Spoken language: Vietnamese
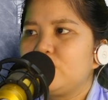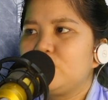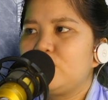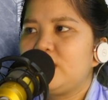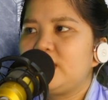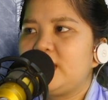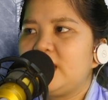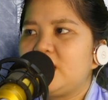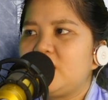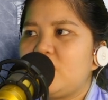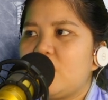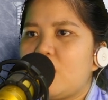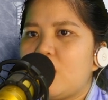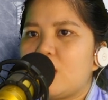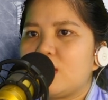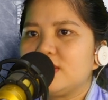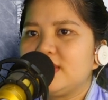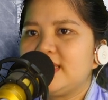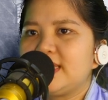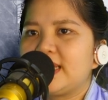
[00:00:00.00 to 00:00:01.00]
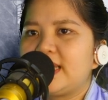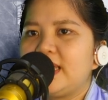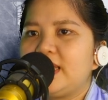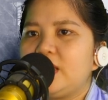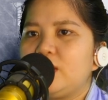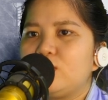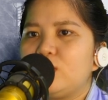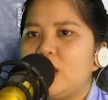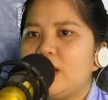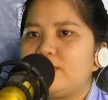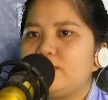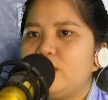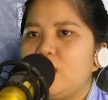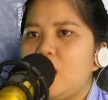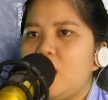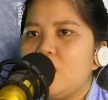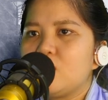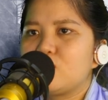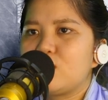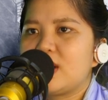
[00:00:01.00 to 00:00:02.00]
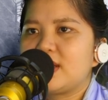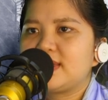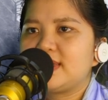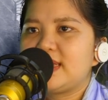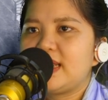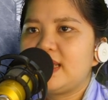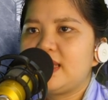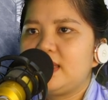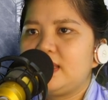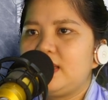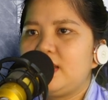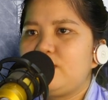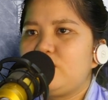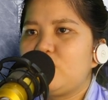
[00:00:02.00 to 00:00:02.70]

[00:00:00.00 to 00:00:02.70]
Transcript: Tùy tiện dò hỏi sẽ khiến hiểu lầm Đoàn xe tiếp